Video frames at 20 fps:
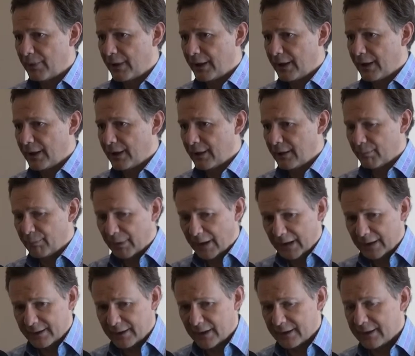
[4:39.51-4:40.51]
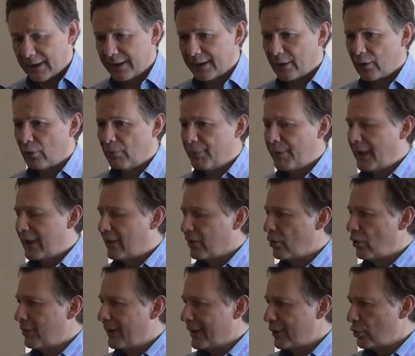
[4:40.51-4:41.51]
eh, para tratar de comprar
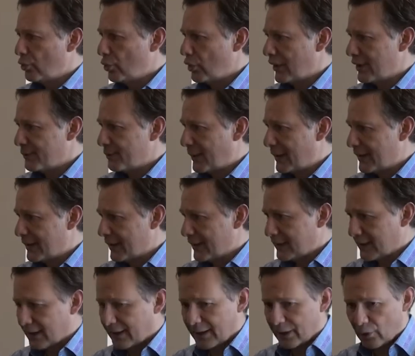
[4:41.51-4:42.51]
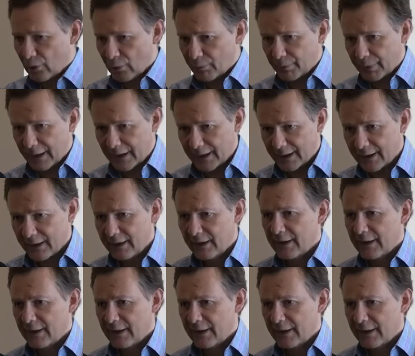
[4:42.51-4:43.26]
coberturas, para tratar de comprar